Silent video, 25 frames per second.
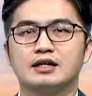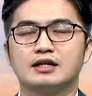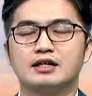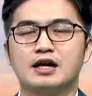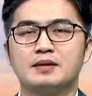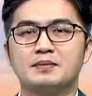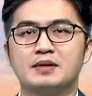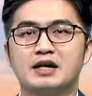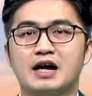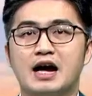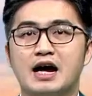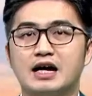
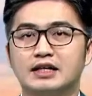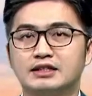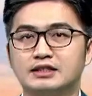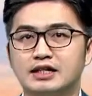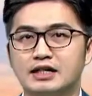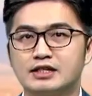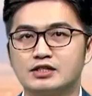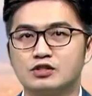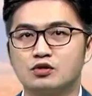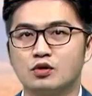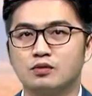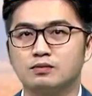đã bị hai
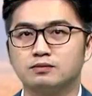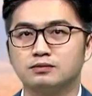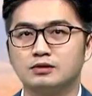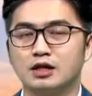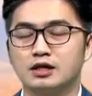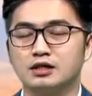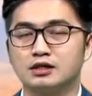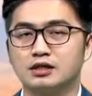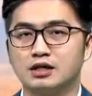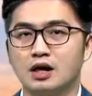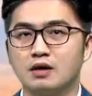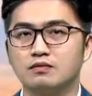tay súng
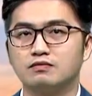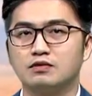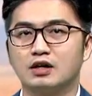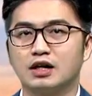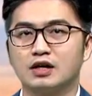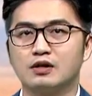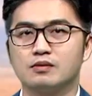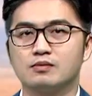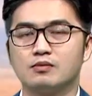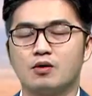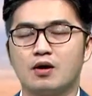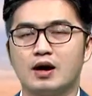tấn công vào
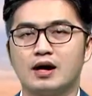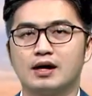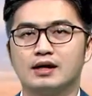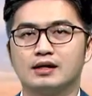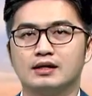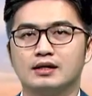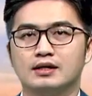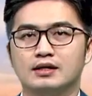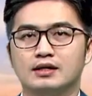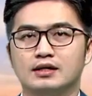ngày hôm qua.